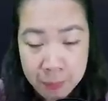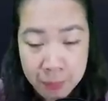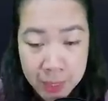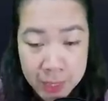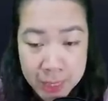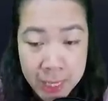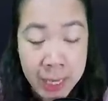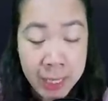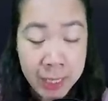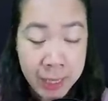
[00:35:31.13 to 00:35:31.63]

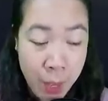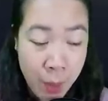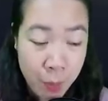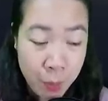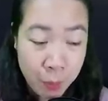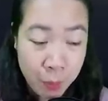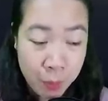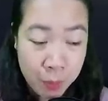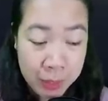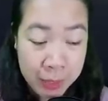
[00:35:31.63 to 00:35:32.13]
Trần
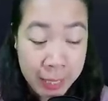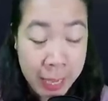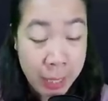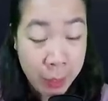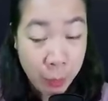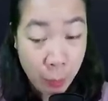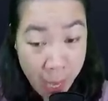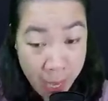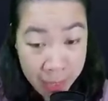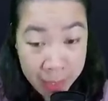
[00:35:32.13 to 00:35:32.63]
Tổng,
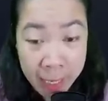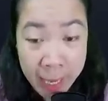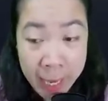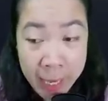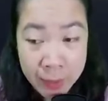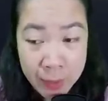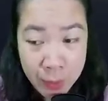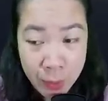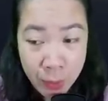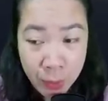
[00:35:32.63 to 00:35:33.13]
ngài quá
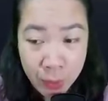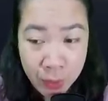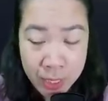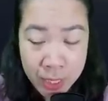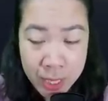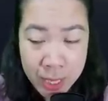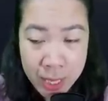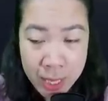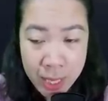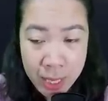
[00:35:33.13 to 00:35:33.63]
khen rồi.
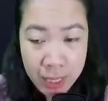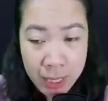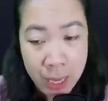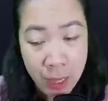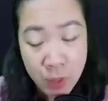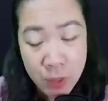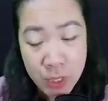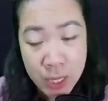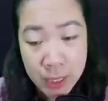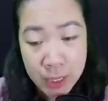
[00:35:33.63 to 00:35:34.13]

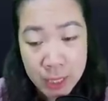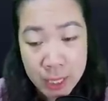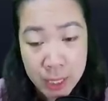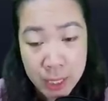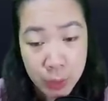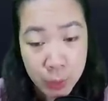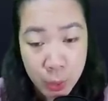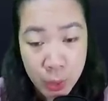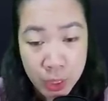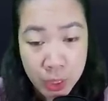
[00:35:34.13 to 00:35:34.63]
Lão Trần
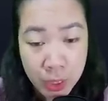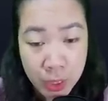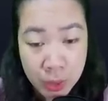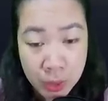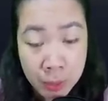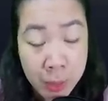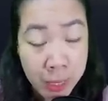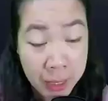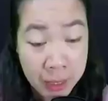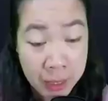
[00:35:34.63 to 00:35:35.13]
liền tùy
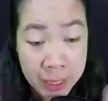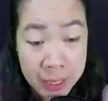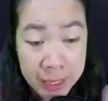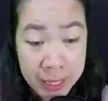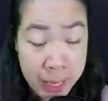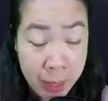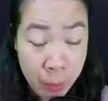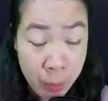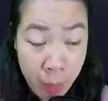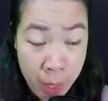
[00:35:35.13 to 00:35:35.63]
hứng mà cười
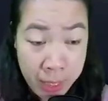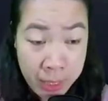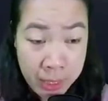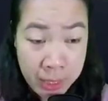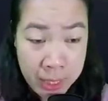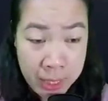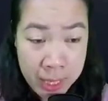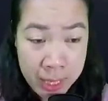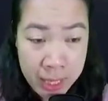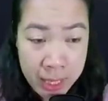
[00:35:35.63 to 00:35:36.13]
sảng
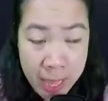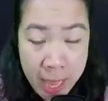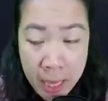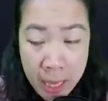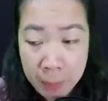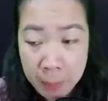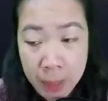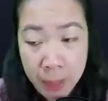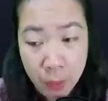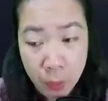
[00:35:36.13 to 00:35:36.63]
khoái,
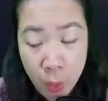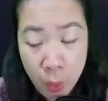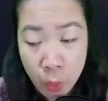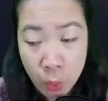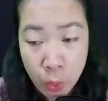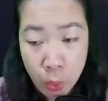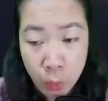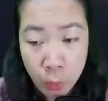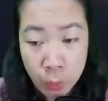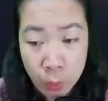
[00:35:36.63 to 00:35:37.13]
ánh mắt thô
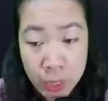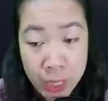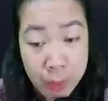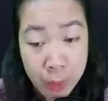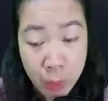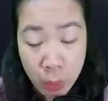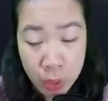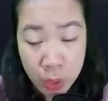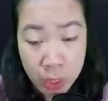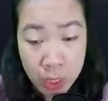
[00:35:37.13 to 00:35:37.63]
tục nhìn
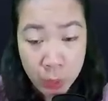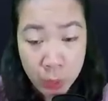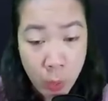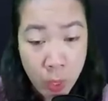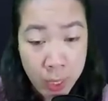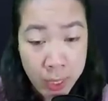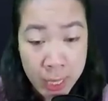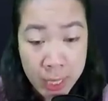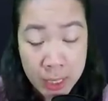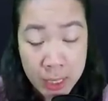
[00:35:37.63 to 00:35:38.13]
một lượt
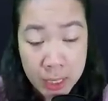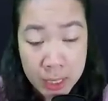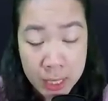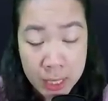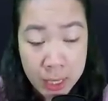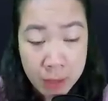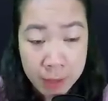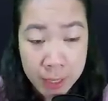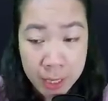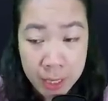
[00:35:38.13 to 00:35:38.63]
qua các nữ
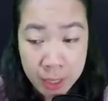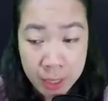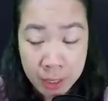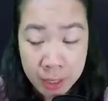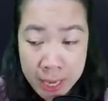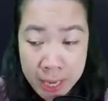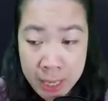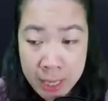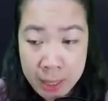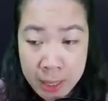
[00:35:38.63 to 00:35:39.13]
nhân viên ở
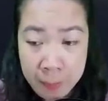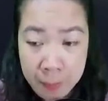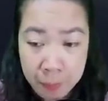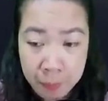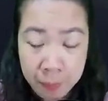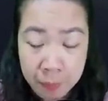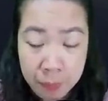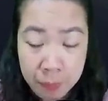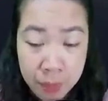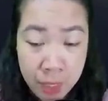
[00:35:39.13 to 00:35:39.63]
đây.
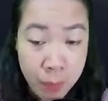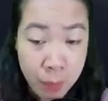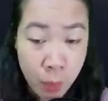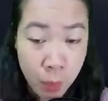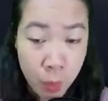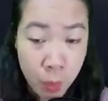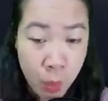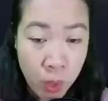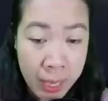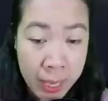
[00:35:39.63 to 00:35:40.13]
Tìm
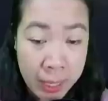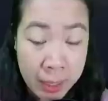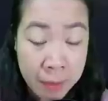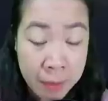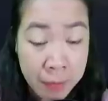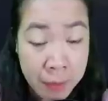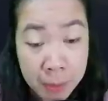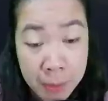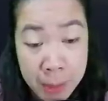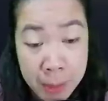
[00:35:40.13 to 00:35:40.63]
một cô
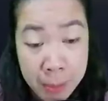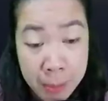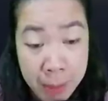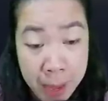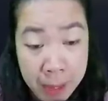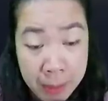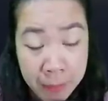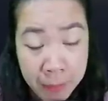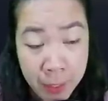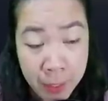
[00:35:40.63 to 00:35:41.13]
gái vừa mềm
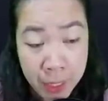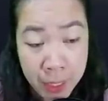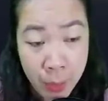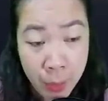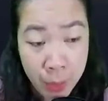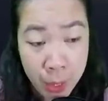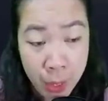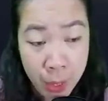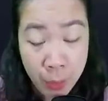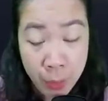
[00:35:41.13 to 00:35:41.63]
mại vừa
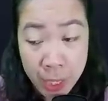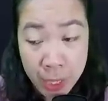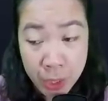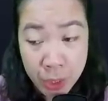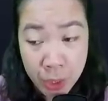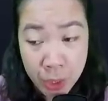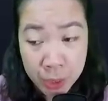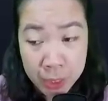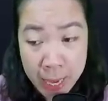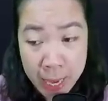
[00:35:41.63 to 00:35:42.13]
yểu điệu đến
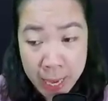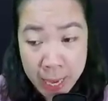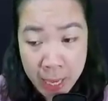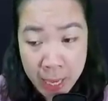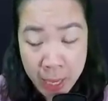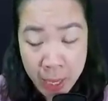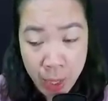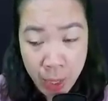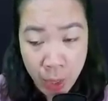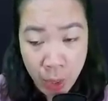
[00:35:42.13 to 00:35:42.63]
cho ta.
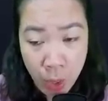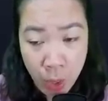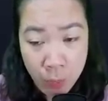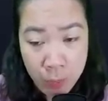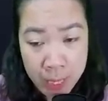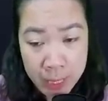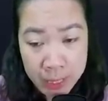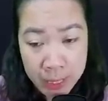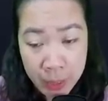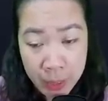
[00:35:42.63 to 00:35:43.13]
Hôm
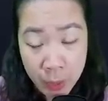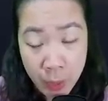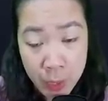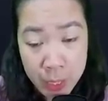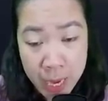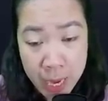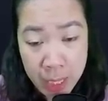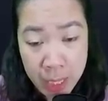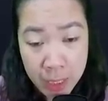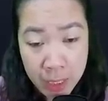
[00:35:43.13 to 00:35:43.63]
nay thật có
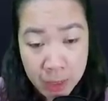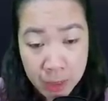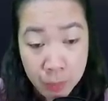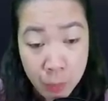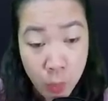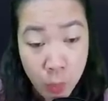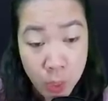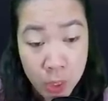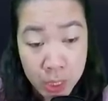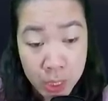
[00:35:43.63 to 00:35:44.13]
nhã
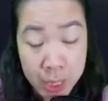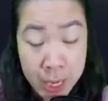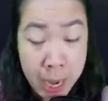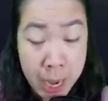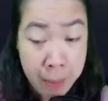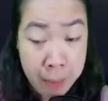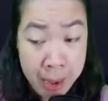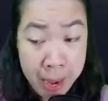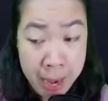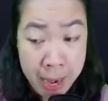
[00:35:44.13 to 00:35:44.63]
hứng muốn chơi
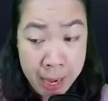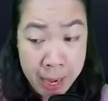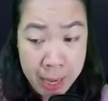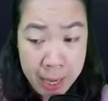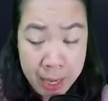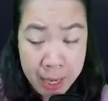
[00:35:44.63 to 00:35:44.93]
đàn bà.